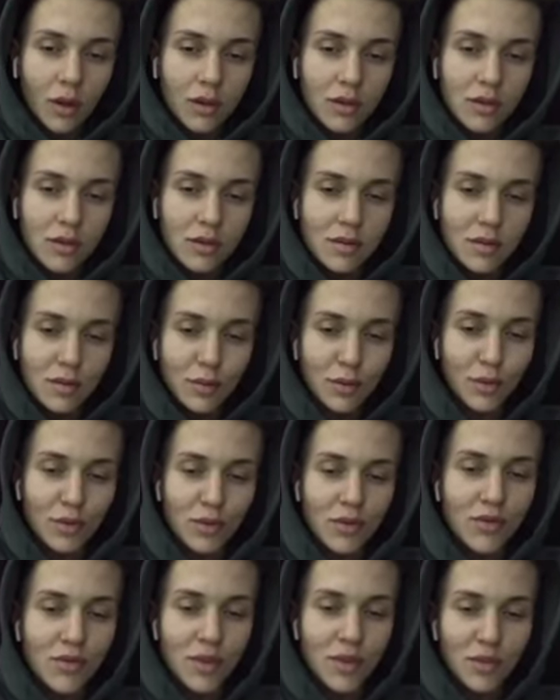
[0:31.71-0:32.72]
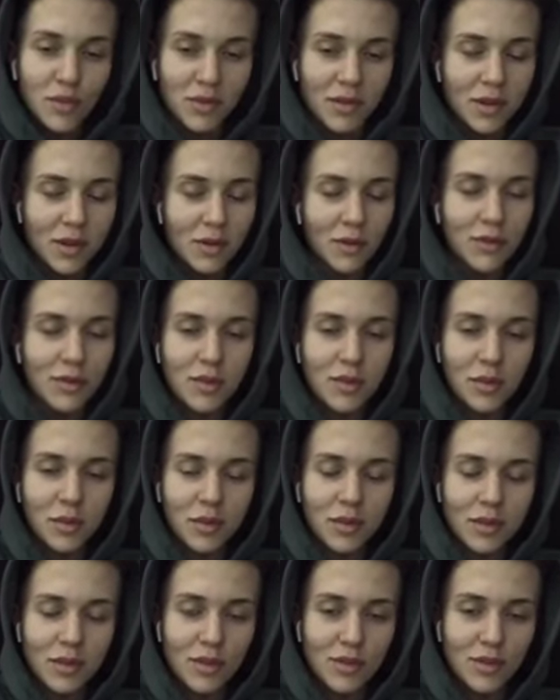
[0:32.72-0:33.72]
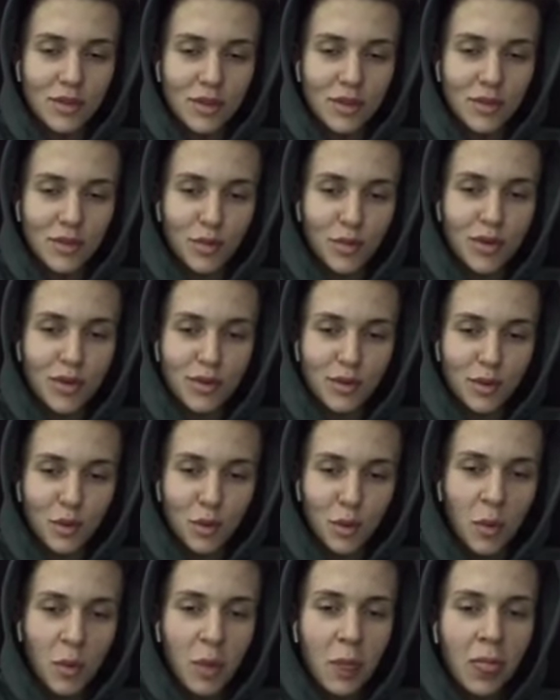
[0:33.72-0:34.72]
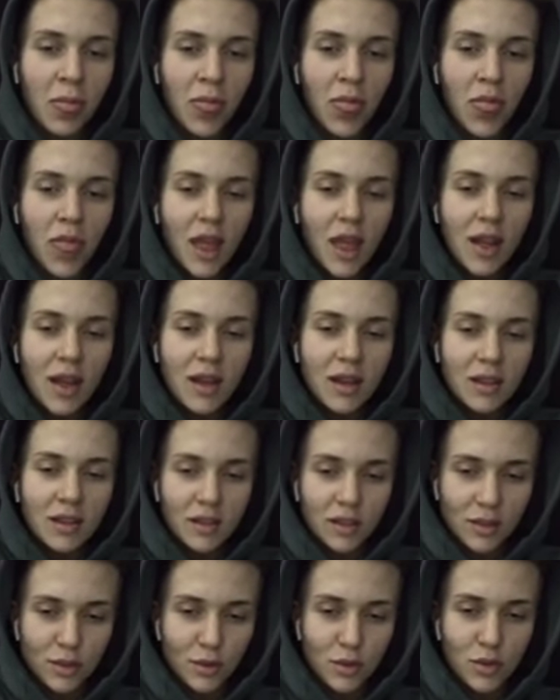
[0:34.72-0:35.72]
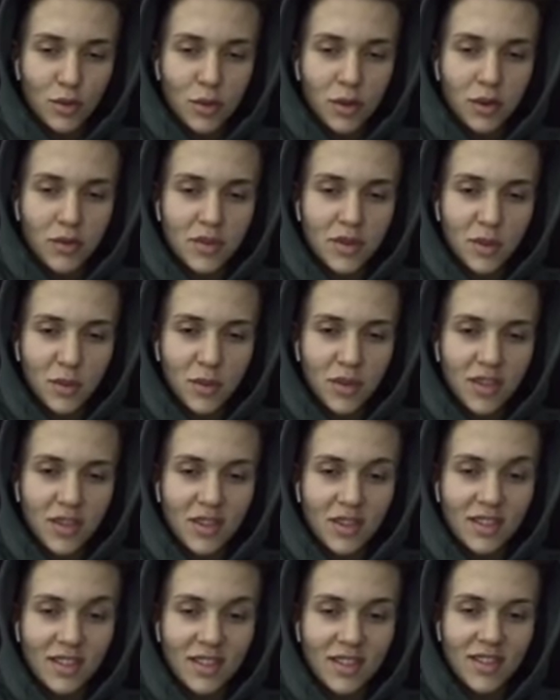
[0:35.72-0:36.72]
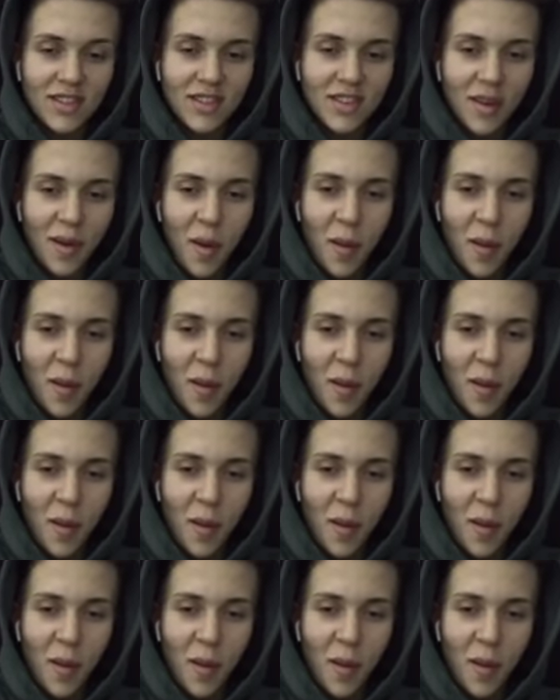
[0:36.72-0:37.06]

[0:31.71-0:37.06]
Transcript: Сейчас не буду со всеми здороваться по тысячу раз по-разному. Дождусь, пока все присоединятся.